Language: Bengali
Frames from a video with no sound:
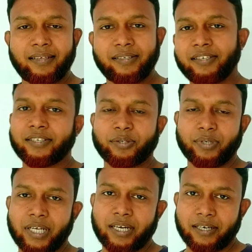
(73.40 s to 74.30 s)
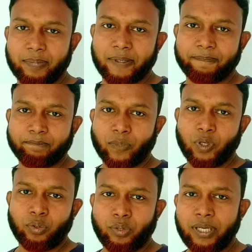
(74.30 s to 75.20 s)
এই জিনিসটা একটু খেয়াল রাখবেন
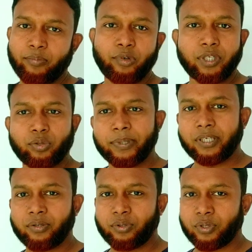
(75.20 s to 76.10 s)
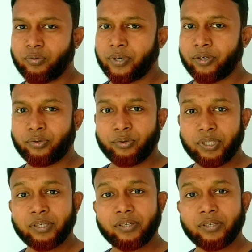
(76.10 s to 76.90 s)
তো এই মুহূর্তে তুমি কি করছো হোয়ার আর ডুইং